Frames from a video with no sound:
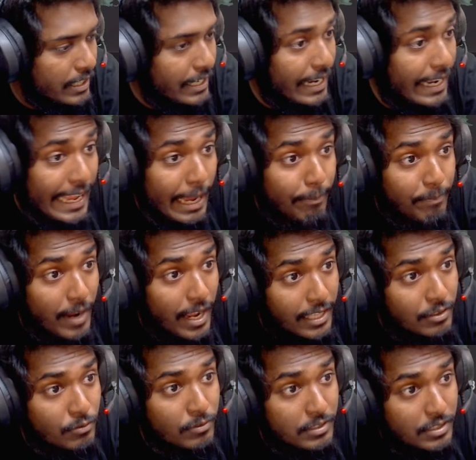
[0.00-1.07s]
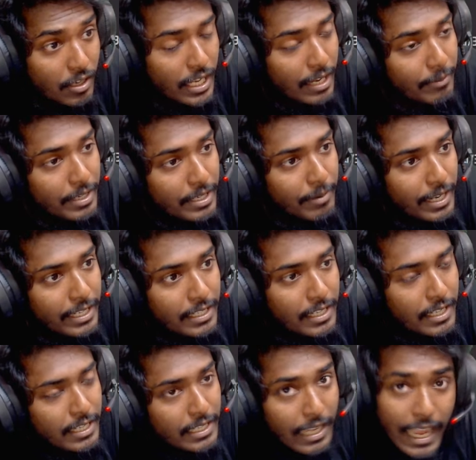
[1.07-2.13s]
হ্যাপায়া তুলছে ভাই আমারে ভাই
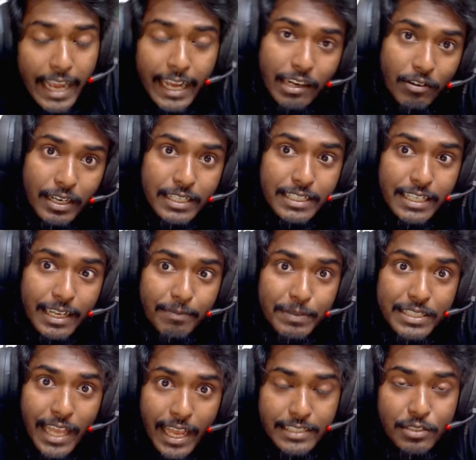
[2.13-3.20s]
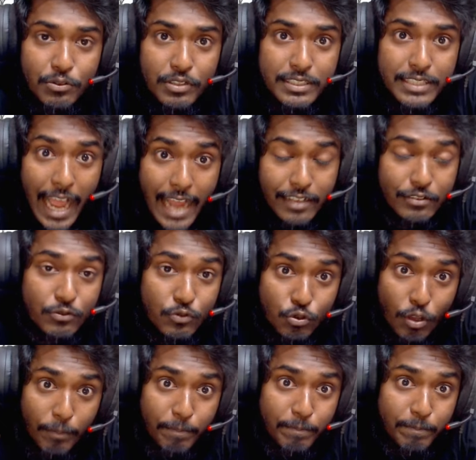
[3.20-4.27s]
এগারো লাখ টাকার পিছিয়ে আছে তুই থাক তুই
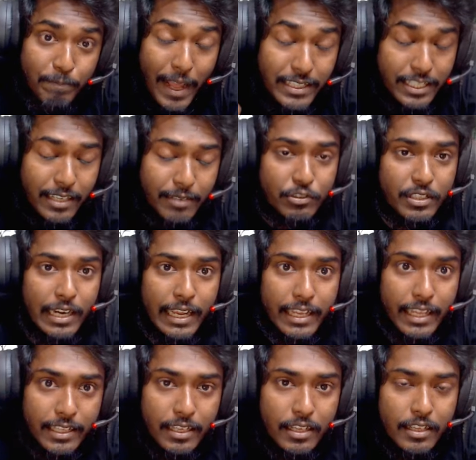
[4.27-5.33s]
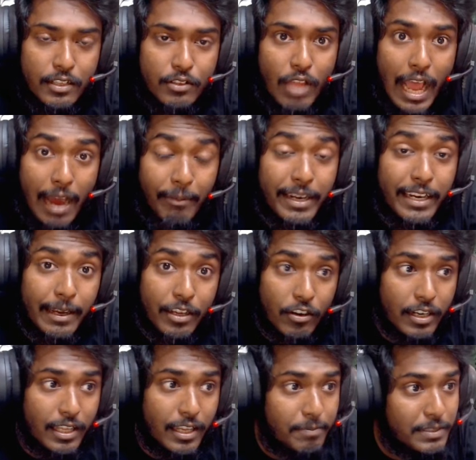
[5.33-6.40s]
তো পাঁচার মধ্যে রাইখা দে আমার এগারো
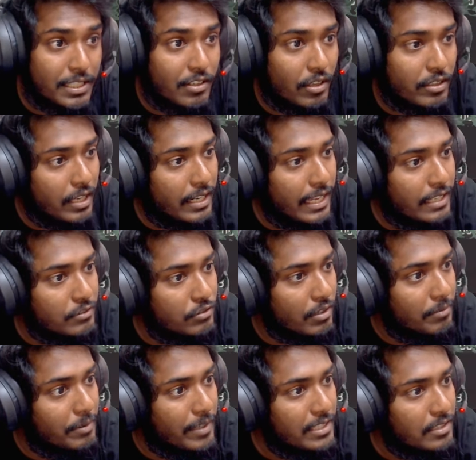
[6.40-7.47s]
লাখ টাকার পিছিয়ে কথা কেন শোনাবে ভাই